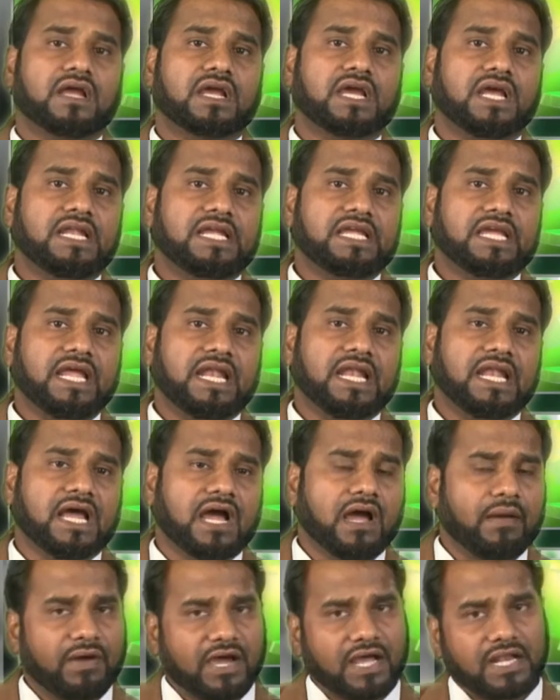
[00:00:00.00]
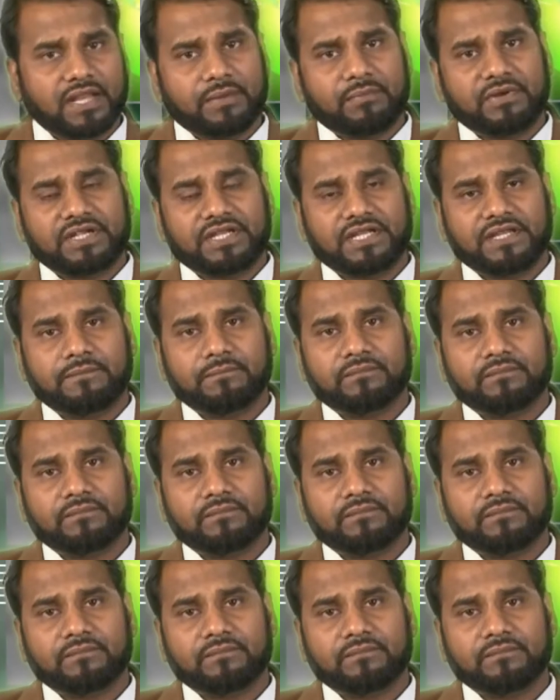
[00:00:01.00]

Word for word: కలిగే లాభాలేమిటి